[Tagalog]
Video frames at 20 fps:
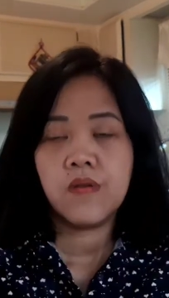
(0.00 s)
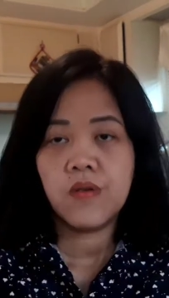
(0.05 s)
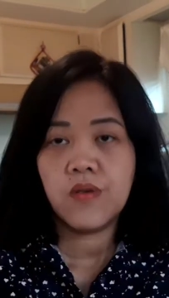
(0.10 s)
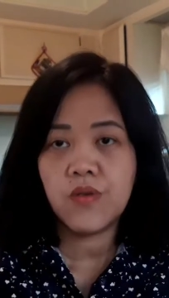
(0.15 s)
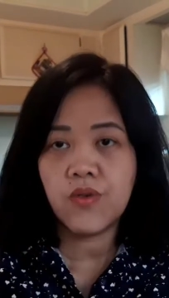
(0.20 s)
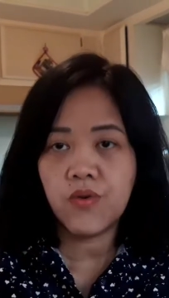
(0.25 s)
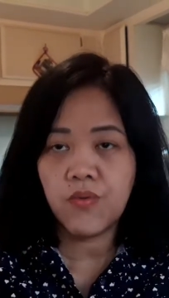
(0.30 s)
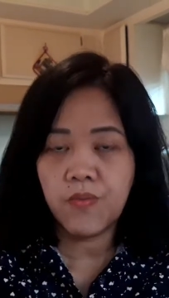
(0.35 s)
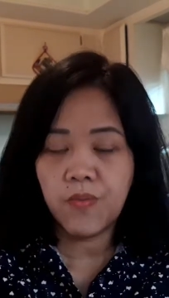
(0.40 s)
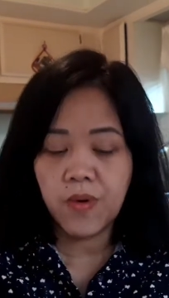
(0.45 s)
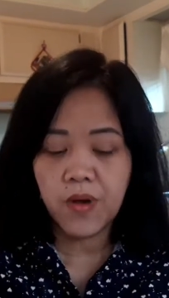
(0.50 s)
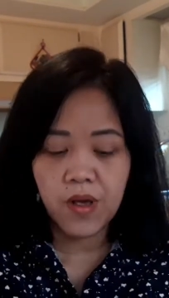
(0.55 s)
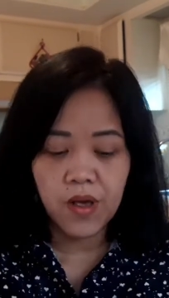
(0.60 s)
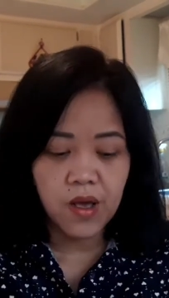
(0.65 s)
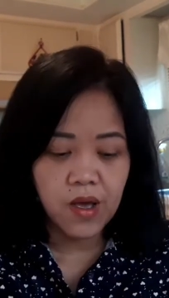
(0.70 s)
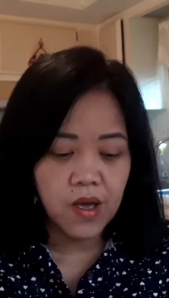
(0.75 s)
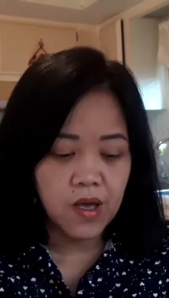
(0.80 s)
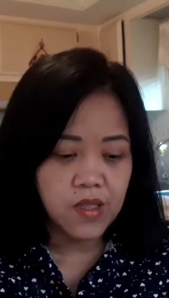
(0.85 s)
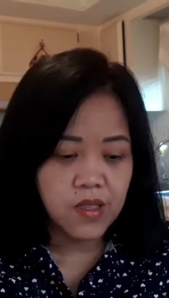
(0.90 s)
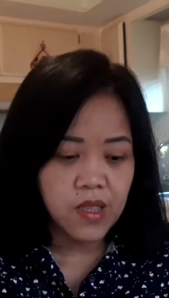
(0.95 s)
So,
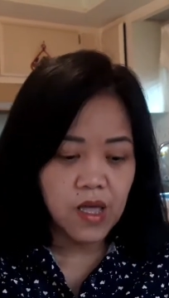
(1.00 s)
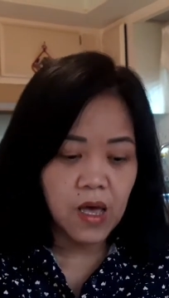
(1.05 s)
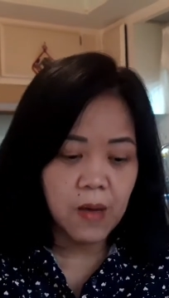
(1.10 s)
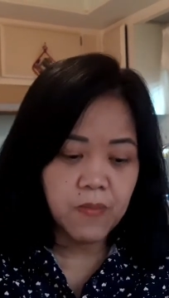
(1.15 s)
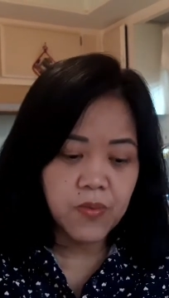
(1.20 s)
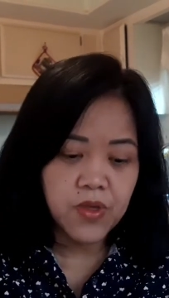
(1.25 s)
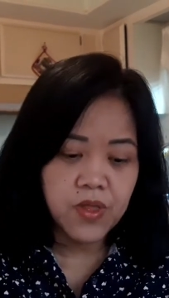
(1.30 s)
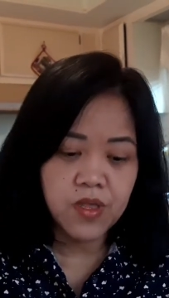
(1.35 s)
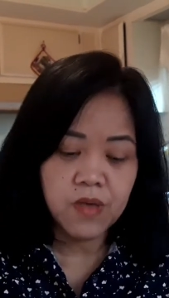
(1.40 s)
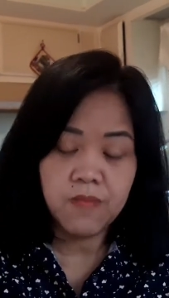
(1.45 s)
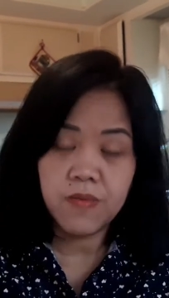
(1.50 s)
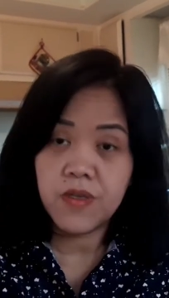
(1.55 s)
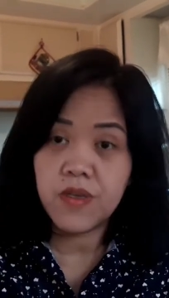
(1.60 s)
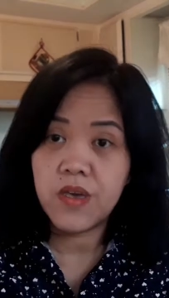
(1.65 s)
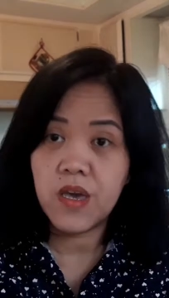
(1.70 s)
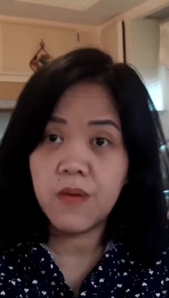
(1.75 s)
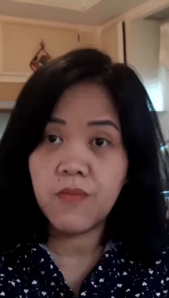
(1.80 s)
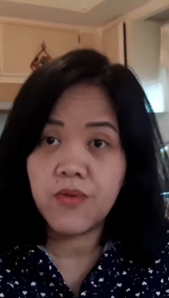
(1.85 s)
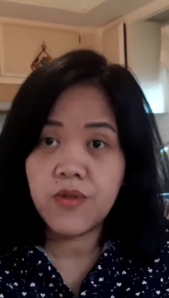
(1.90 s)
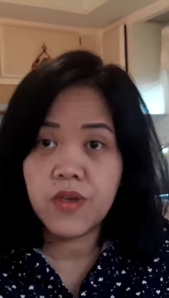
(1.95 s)
pagkatapos na
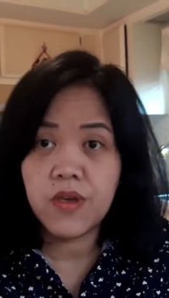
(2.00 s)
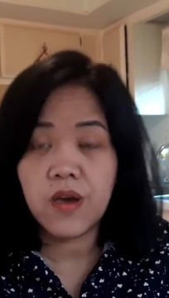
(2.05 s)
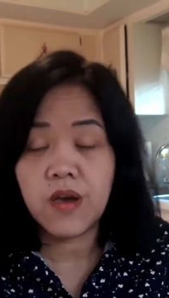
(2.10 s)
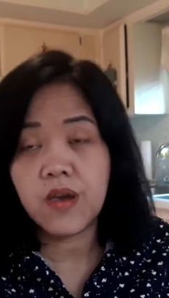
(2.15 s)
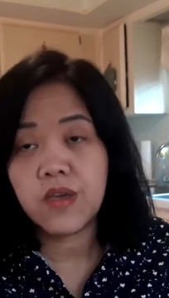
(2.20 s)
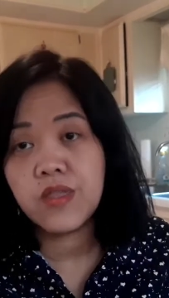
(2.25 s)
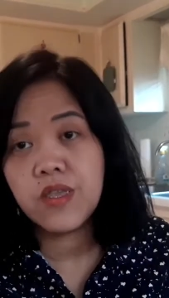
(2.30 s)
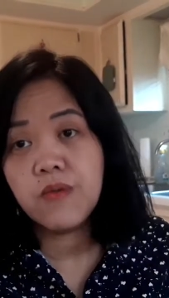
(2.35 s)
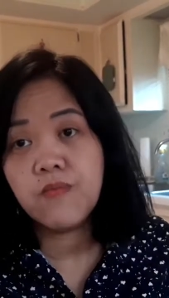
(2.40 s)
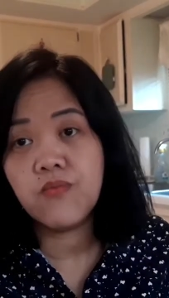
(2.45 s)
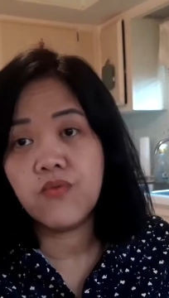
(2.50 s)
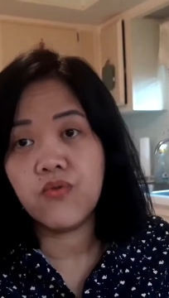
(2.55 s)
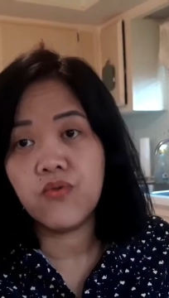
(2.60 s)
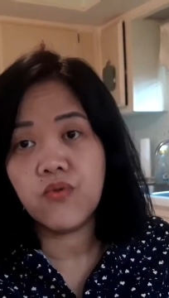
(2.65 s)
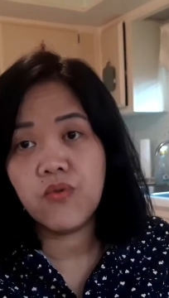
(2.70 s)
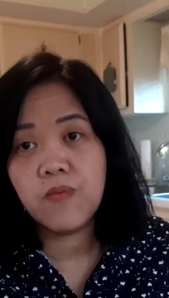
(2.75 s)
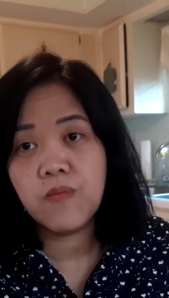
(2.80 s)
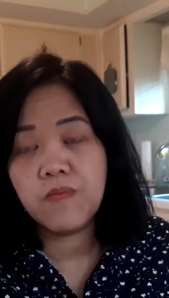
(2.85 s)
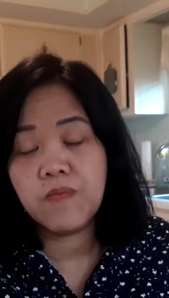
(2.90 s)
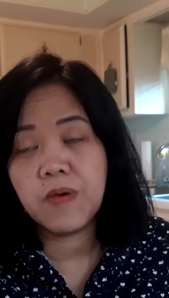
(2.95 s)
binigay mo na yung ID
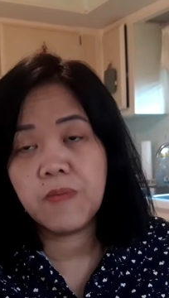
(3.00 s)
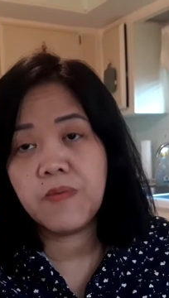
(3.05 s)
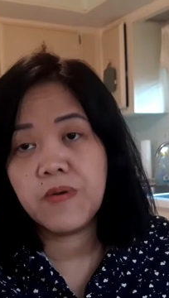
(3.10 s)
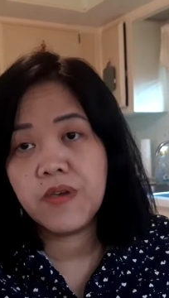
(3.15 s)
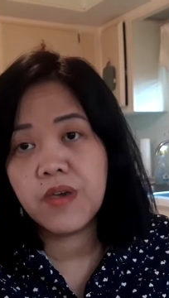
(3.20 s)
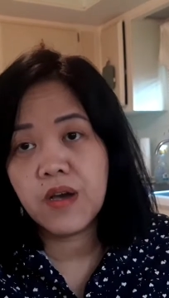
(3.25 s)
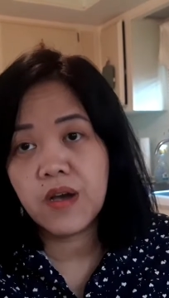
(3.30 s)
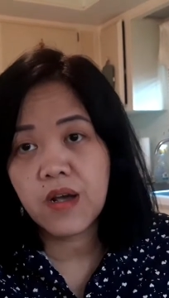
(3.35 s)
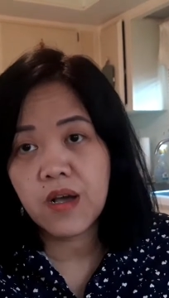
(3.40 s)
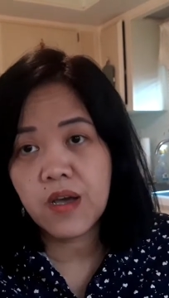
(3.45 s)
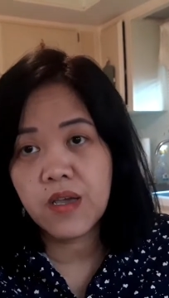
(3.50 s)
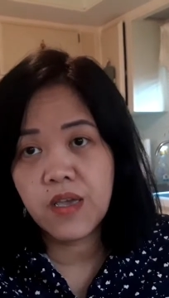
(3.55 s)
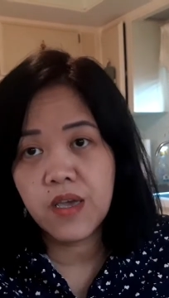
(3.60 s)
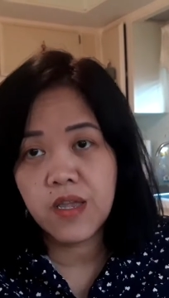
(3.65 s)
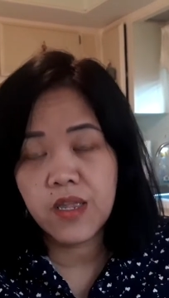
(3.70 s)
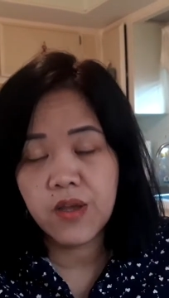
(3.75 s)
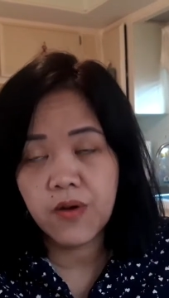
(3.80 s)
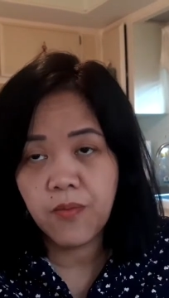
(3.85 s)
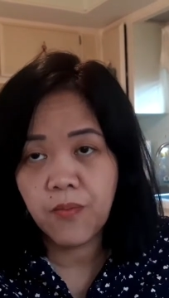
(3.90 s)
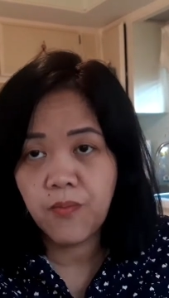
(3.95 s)
mo, bibigyan ka
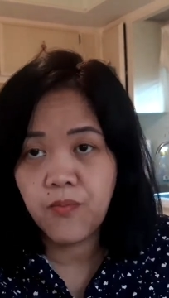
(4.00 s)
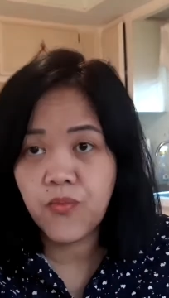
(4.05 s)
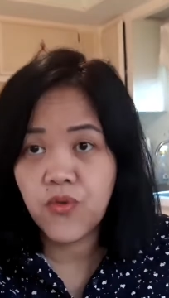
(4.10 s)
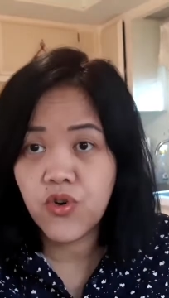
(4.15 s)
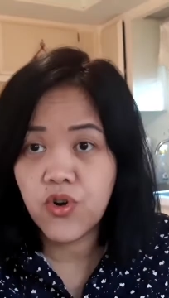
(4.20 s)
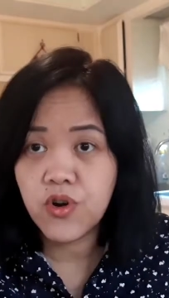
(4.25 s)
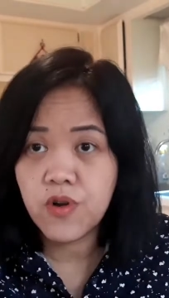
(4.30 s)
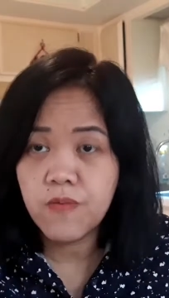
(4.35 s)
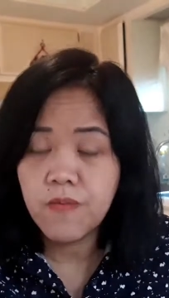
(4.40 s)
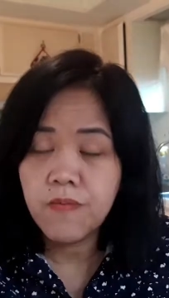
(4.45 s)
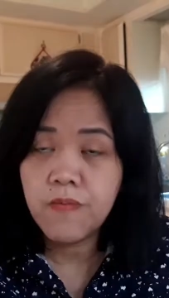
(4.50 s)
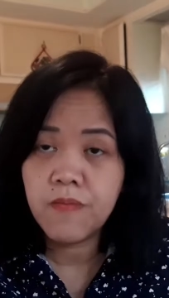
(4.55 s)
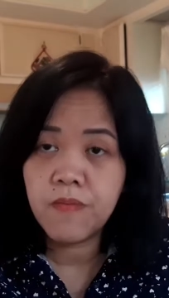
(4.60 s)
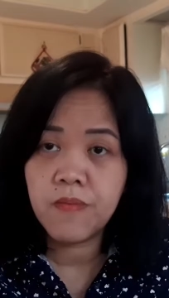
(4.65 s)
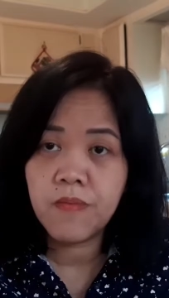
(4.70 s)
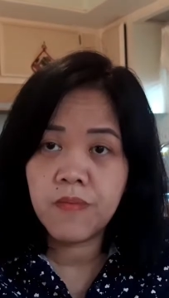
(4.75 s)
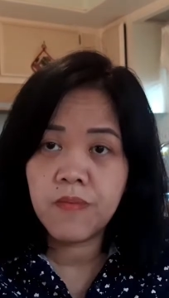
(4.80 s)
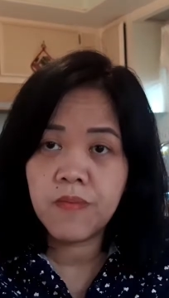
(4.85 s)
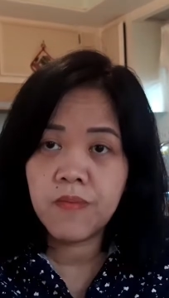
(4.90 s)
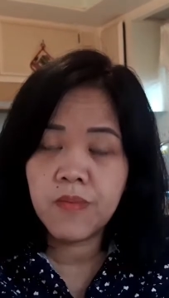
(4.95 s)
niya ng form,
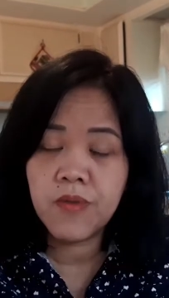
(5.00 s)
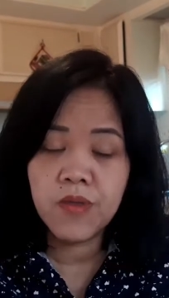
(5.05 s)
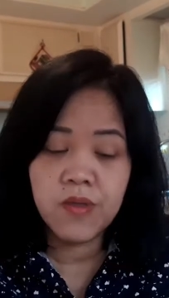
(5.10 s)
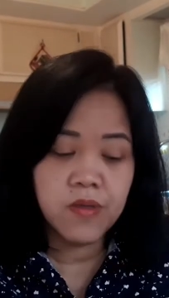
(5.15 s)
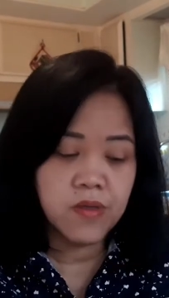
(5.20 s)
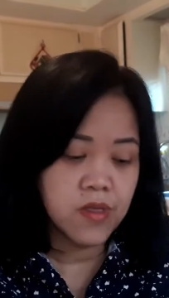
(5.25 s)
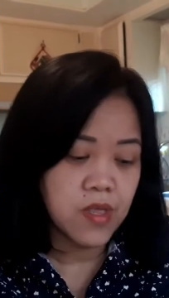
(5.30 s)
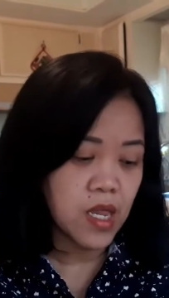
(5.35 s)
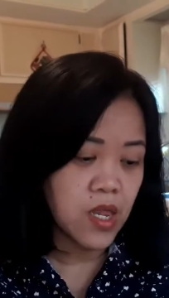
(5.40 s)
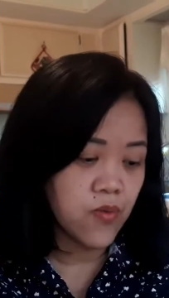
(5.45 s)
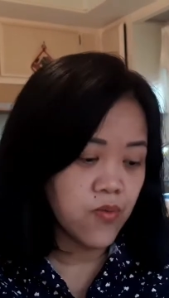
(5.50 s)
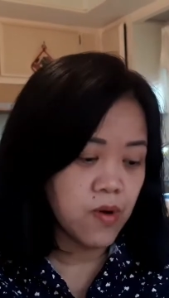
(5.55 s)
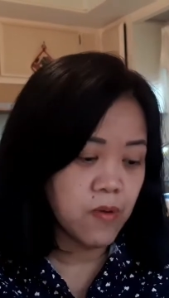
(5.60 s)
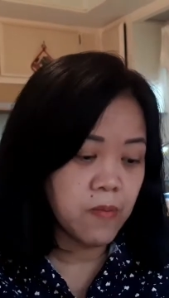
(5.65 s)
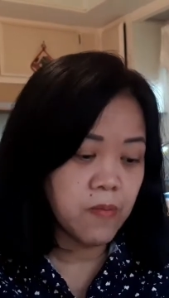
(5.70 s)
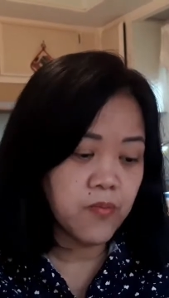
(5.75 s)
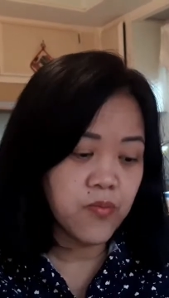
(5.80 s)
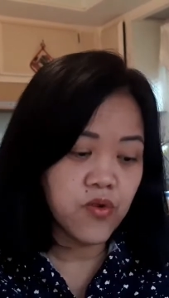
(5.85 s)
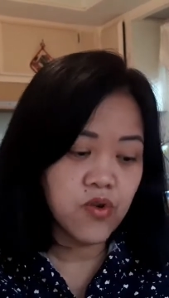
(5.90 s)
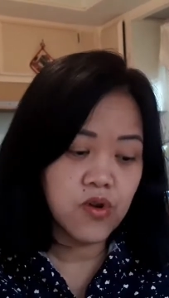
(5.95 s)

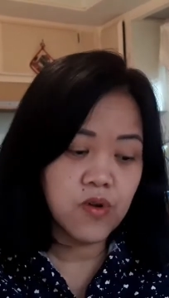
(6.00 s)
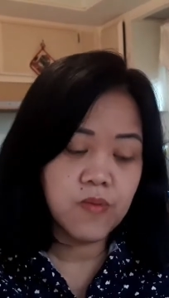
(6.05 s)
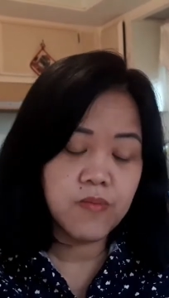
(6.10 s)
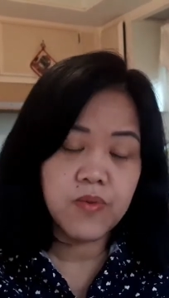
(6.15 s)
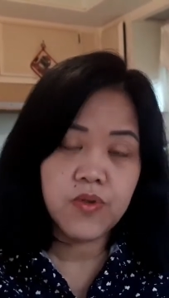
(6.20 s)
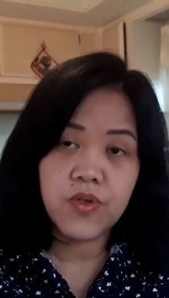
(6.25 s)
dalawang form.